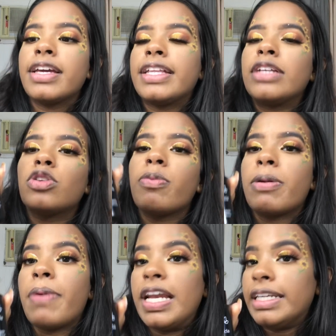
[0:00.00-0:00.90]
que tem tom
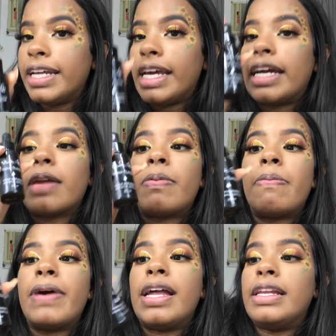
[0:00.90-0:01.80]
pra pele negra, pra
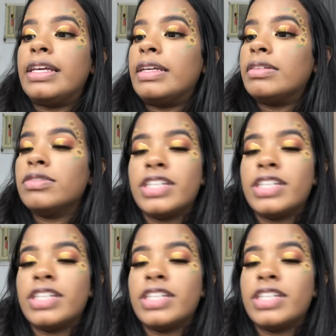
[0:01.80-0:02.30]
pele...